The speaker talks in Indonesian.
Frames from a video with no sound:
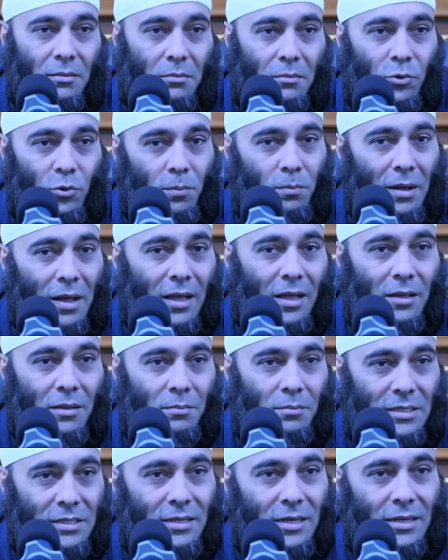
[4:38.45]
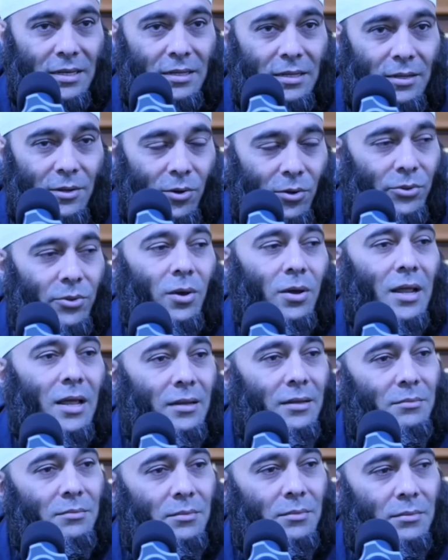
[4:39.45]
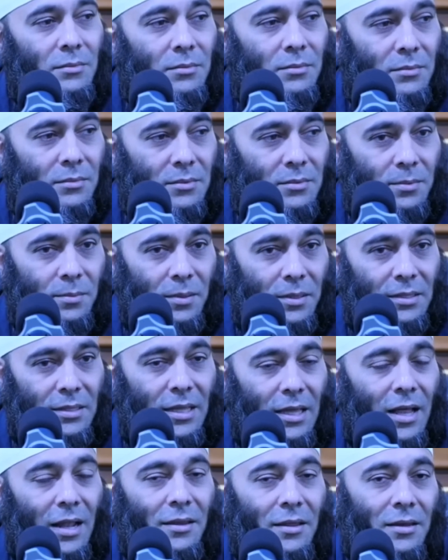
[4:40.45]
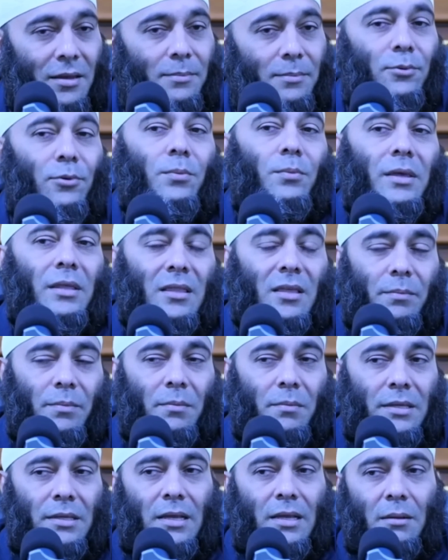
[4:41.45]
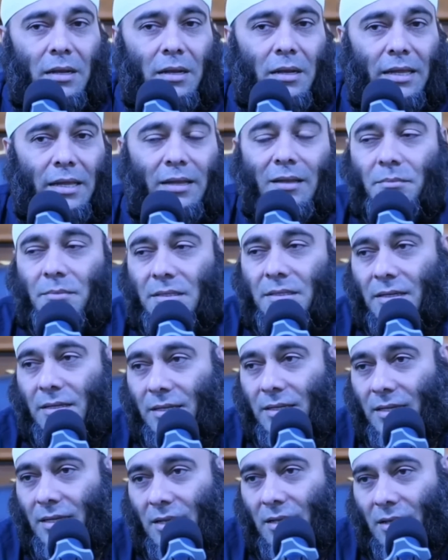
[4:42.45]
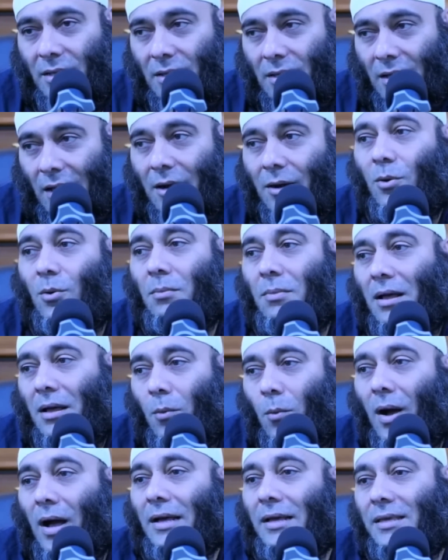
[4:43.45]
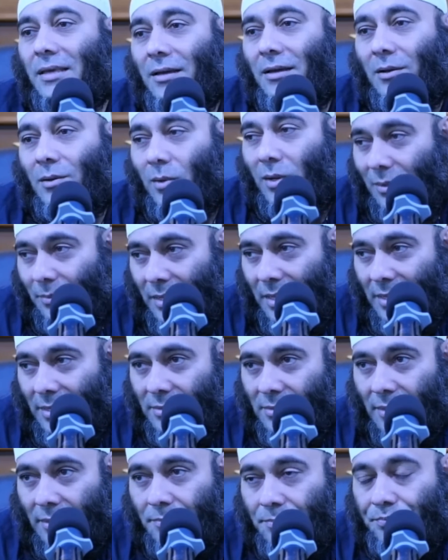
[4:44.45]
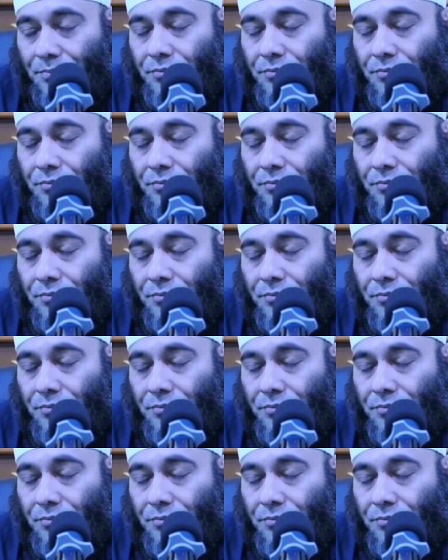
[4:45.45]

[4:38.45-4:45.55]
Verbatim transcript: berubah menjadi kotoran seperti halnya di bumi tapi melainkan menjadi aroma wangi yang luar biasa.